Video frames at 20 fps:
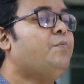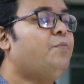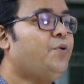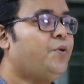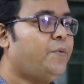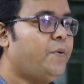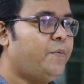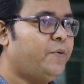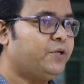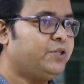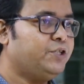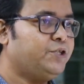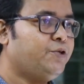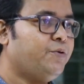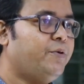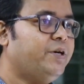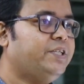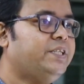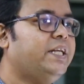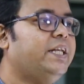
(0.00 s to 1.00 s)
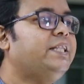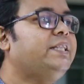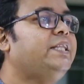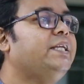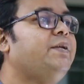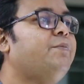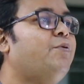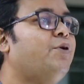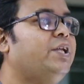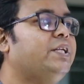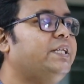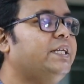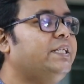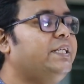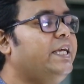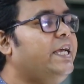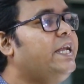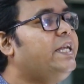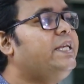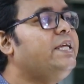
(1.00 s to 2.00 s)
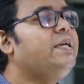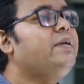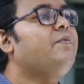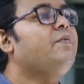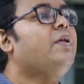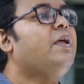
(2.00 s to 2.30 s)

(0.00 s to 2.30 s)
পূর্ববর্তী সময় ছিলেন তিনি বলেছেন যে এটি